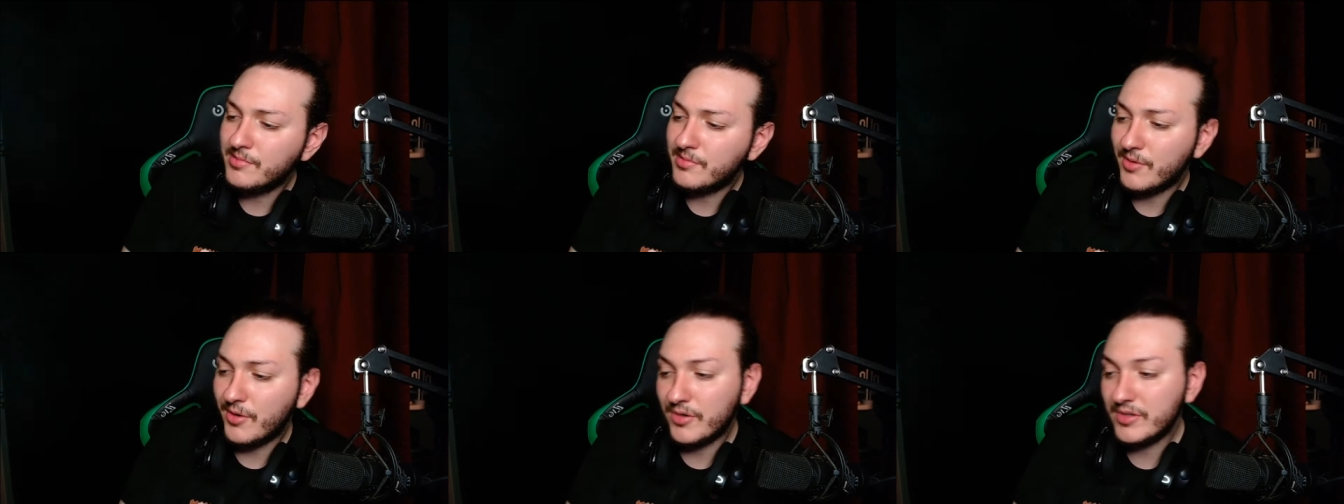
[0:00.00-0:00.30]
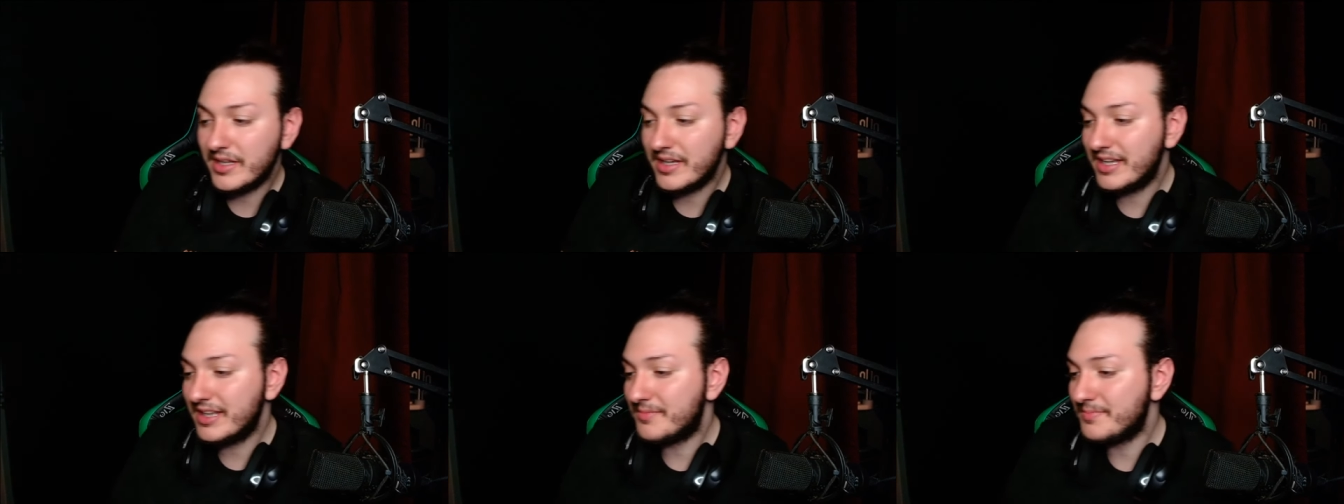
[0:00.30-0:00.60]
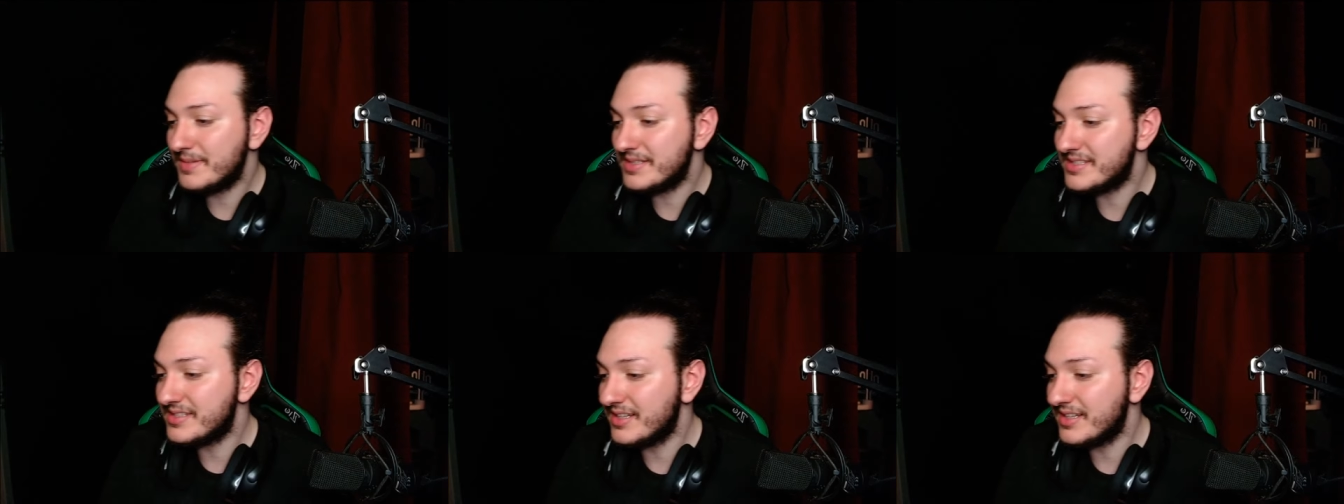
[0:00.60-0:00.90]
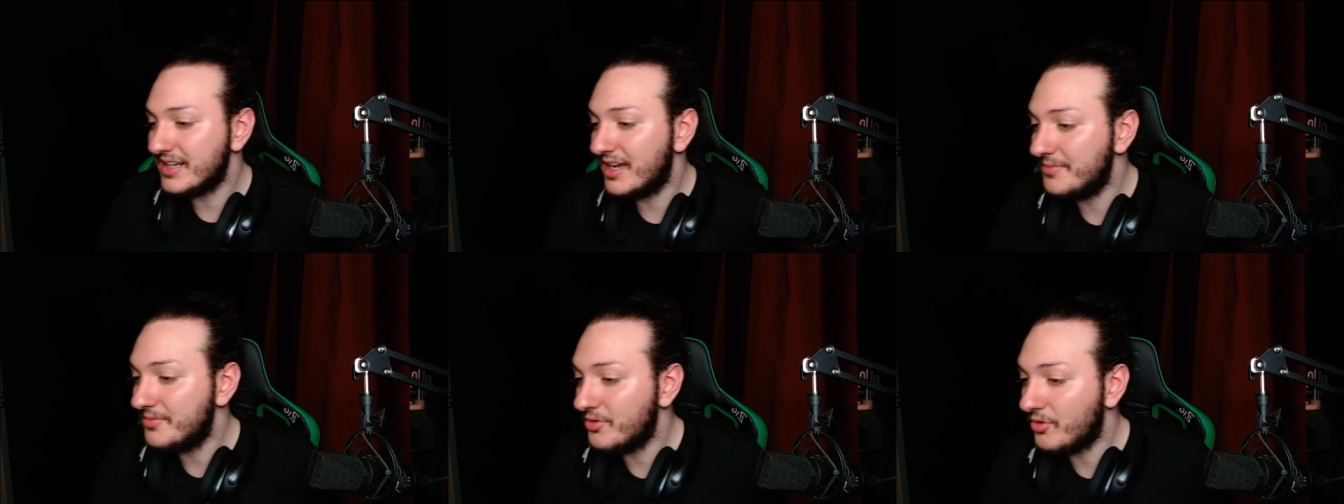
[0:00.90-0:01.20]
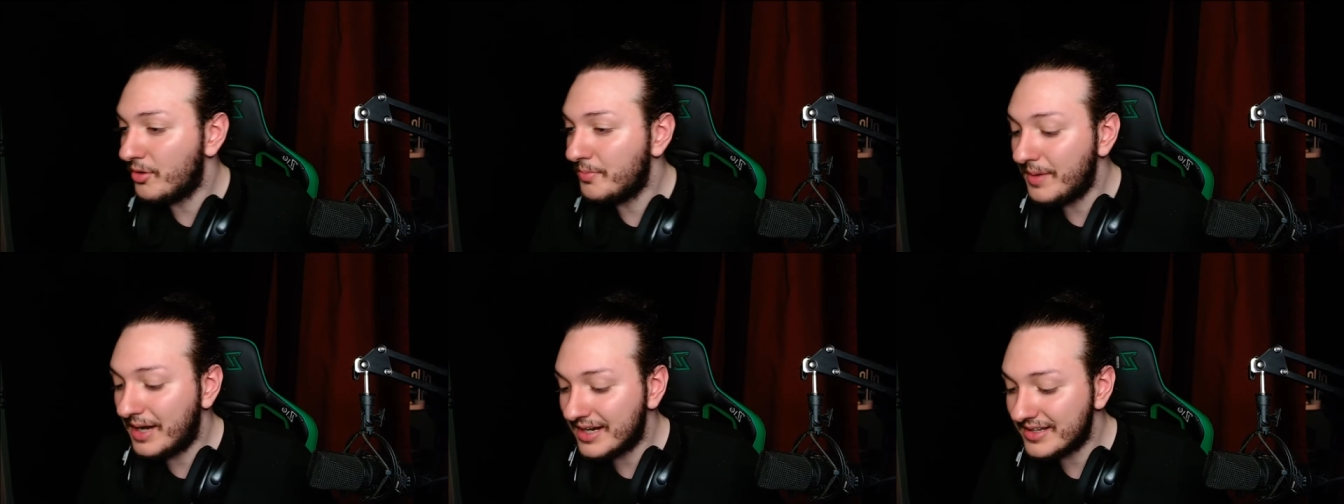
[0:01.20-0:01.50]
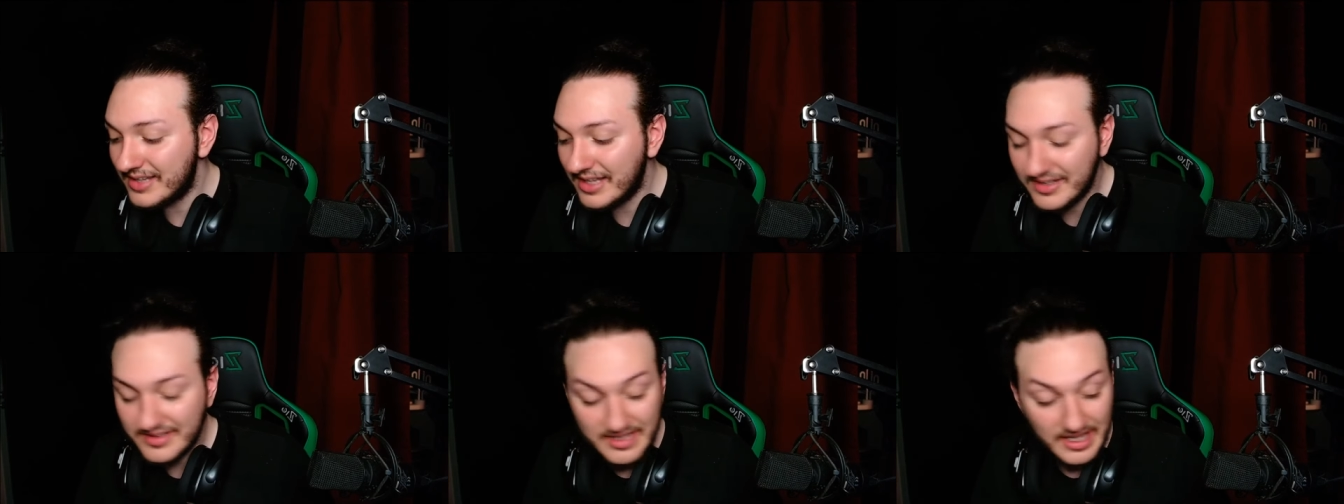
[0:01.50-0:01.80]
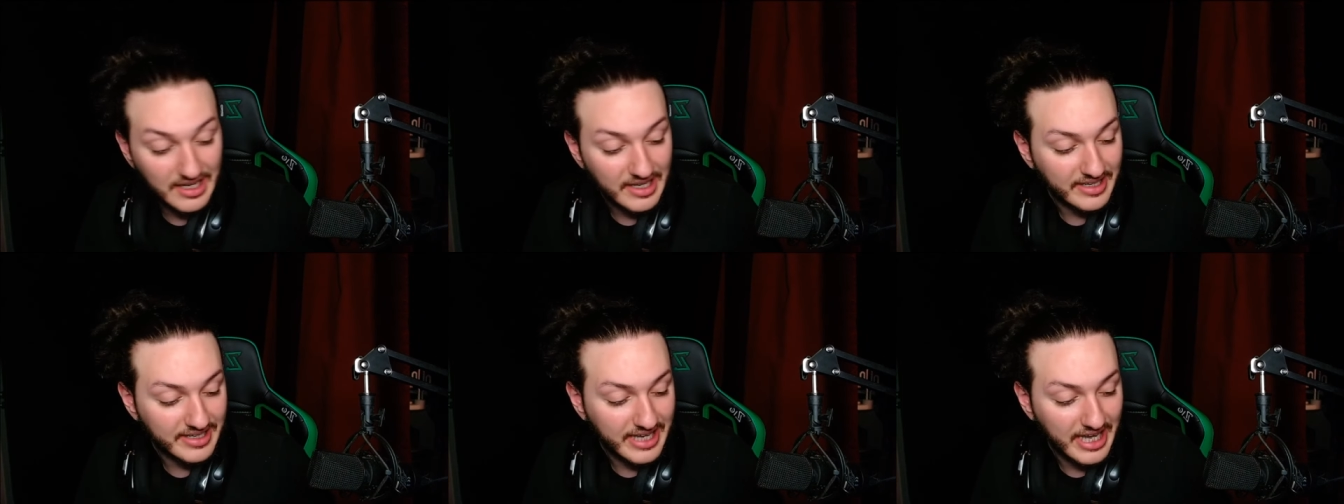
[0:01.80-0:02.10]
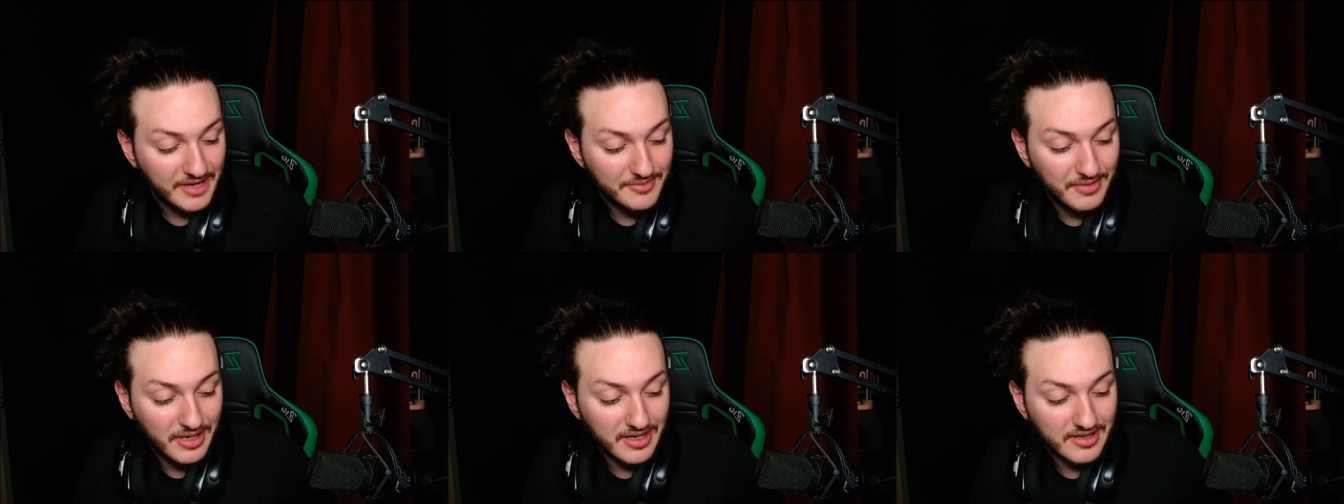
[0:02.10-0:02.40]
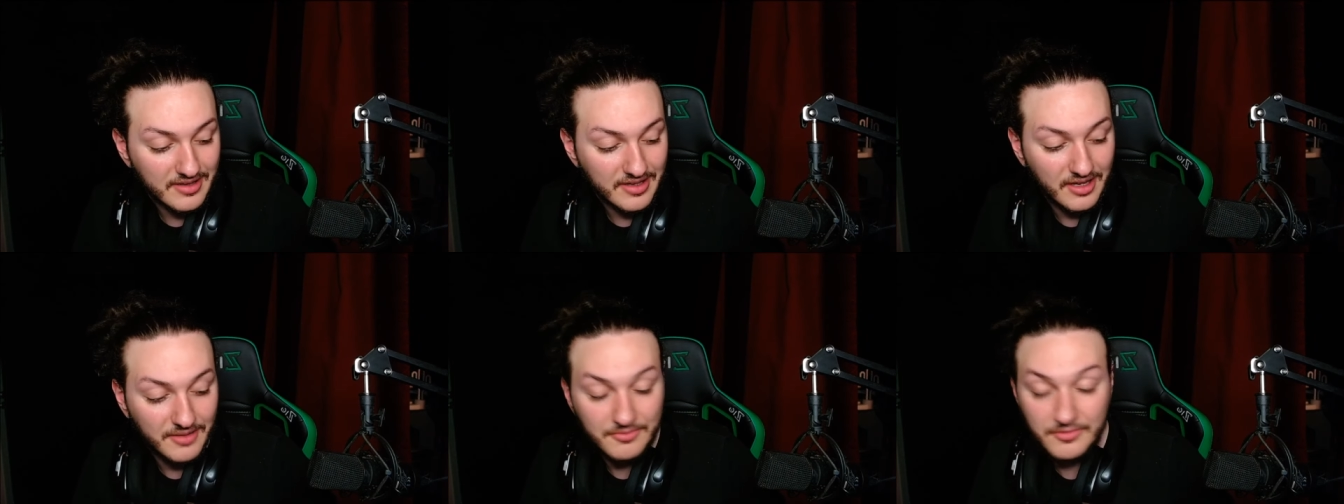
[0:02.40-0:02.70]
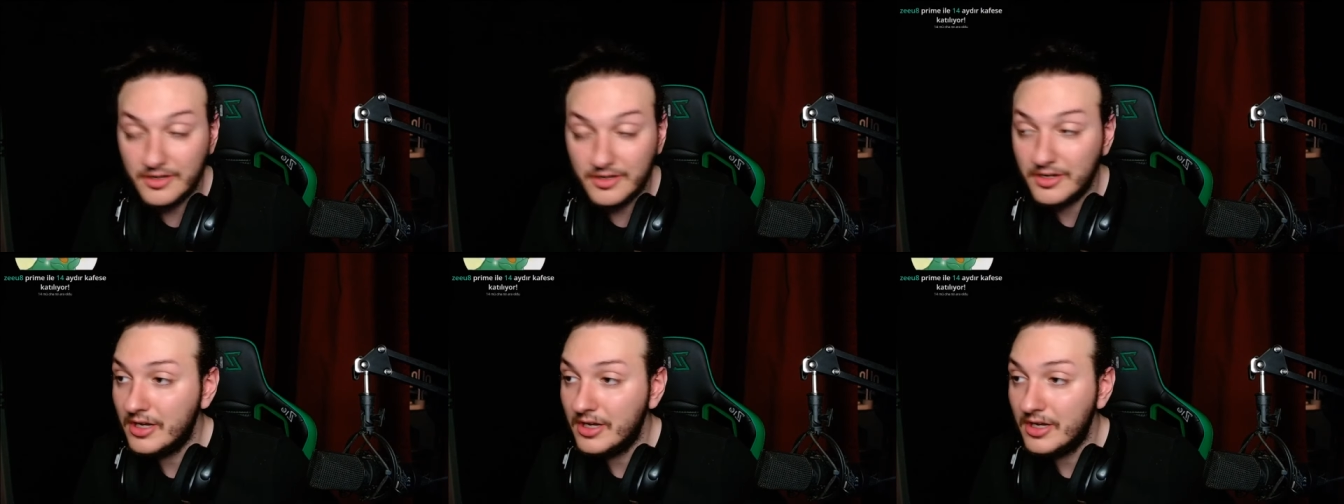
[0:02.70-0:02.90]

O da gitmesin abi. O bardak ne var? Gay bardağı mı?